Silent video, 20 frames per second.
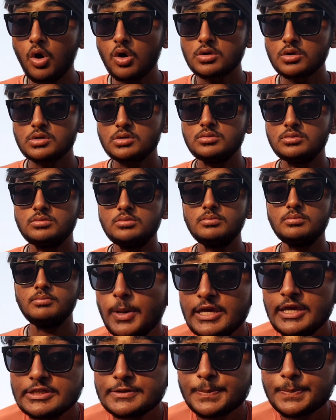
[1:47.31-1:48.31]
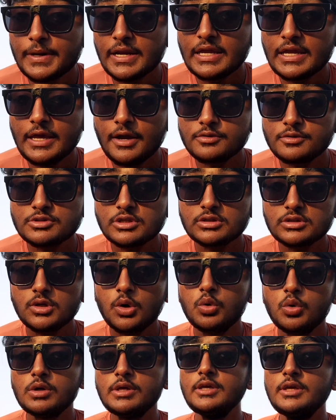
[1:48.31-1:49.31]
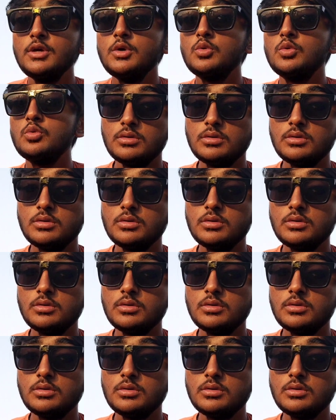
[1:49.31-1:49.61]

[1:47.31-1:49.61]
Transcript: और इसमें स्प्रे की आवश्यकता होगी